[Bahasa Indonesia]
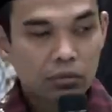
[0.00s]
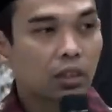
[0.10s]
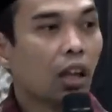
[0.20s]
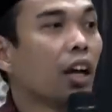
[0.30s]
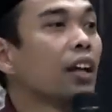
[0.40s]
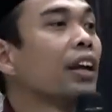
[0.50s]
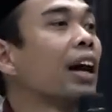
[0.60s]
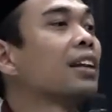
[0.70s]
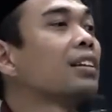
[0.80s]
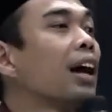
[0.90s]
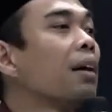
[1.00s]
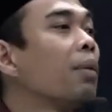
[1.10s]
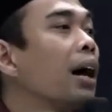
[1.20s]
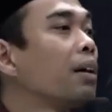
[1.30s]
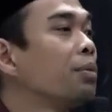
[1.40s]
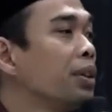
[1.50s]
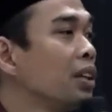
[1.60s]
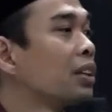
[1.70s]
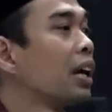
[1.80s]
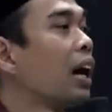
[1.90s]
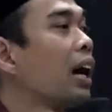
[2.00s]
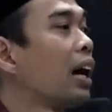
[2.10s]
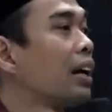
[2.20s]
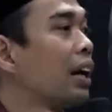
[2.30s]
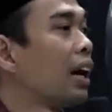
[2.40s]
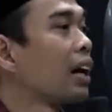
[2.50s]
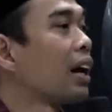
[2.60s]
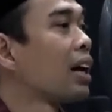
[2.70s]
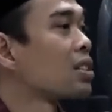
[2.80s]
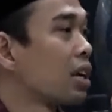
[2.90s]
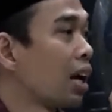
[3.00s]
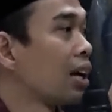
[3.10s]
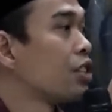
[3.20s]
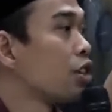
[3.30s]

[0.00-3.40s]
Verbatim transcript: Ternyata babi tak ada rasa